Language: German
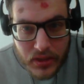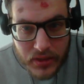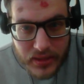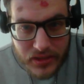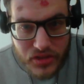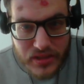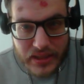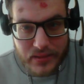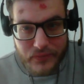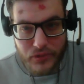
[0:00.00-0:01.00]
Ja, zu
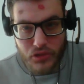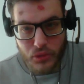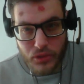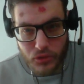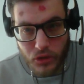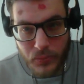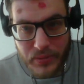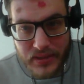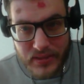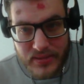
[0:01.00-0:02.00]
Zeiten von Turin
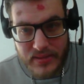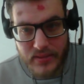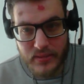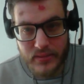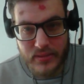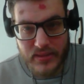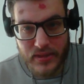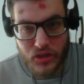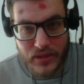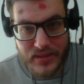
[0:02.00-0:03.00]
Company ist die
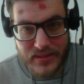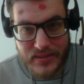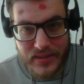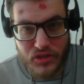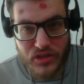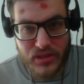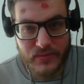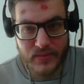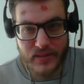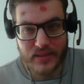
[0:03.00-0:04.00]
Seestadt, also
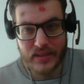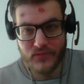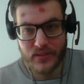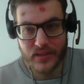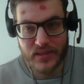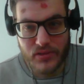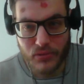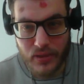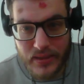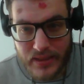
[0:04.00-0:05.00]
es klingt wie ein
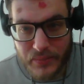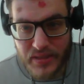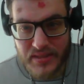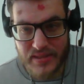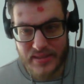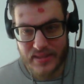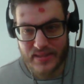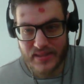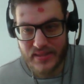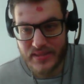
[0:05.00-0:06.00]
Riesenort, aber es ist
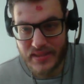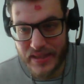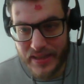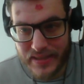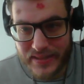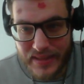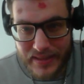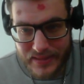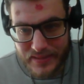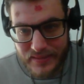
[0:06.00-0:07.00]
tatsächlich eher
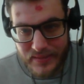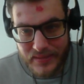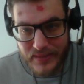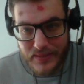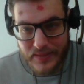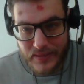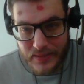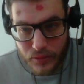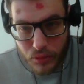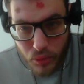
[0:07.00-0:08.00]
klein
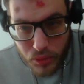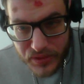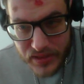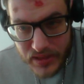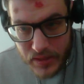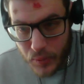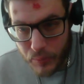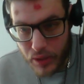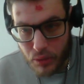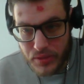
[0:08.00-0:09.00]
und dicht
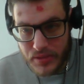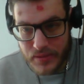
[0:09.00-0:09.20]
bebaut.